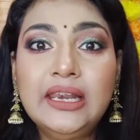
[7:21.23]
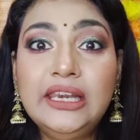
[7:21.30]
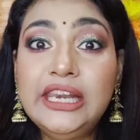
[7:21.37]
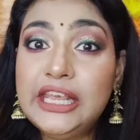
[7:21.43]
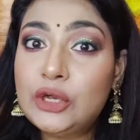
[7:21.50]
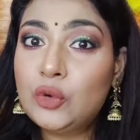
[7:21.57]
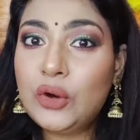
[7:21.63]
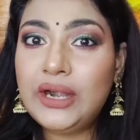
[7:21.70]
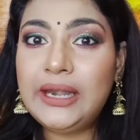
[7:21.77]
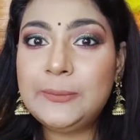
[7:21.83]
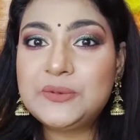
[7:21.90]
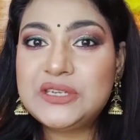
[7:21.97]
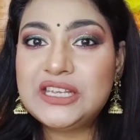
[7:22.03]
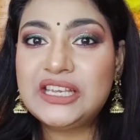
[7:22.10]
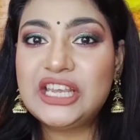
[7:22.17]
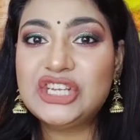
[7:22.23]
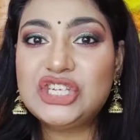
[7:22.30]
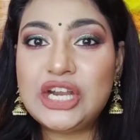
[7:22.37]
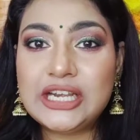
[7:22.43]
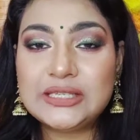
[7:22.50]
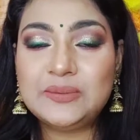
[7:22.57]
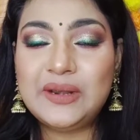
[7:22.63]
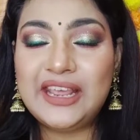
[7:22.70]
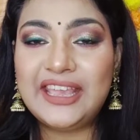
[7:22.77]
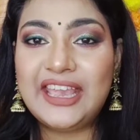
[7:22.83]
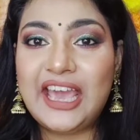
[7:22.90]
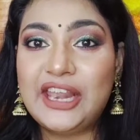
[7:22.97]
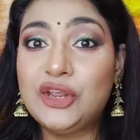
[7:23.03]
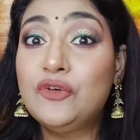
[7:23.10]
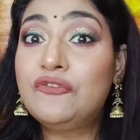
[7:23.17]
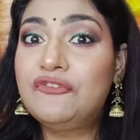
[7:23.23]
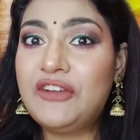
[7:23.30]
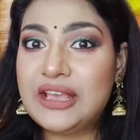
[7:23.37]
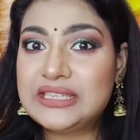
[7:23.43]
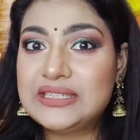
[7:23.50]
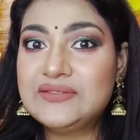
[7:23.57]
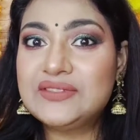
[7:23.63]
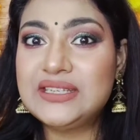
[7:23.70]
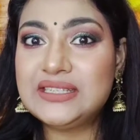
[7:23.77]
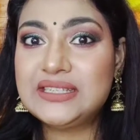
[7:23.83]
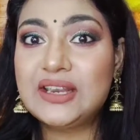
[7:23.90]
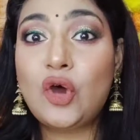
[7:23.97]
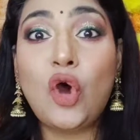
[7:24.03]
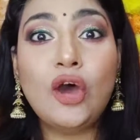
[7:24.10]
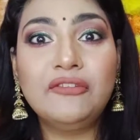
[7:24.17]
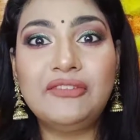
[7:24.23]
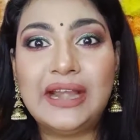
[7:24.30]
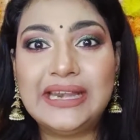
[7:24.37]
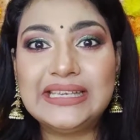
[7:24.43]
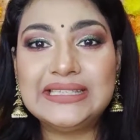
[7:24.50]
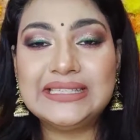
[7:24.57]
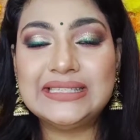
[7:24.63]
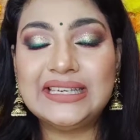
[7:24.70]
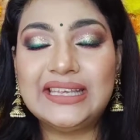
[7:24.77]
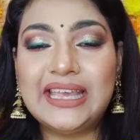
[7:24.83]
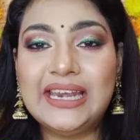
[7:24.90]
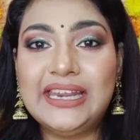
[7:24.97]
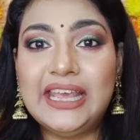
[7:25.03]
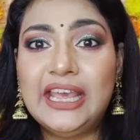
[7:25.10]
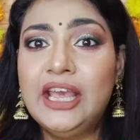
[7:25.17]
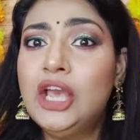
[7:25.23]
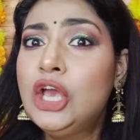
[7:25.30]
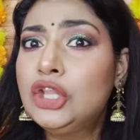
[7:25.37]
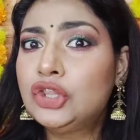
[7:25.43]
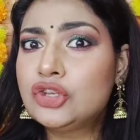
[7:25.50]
लिक्विड लिपस्टिक के शेड्स भी लेके आ रही हूँ फेस्टिव सीजन और वेडिंग सीजन के लिए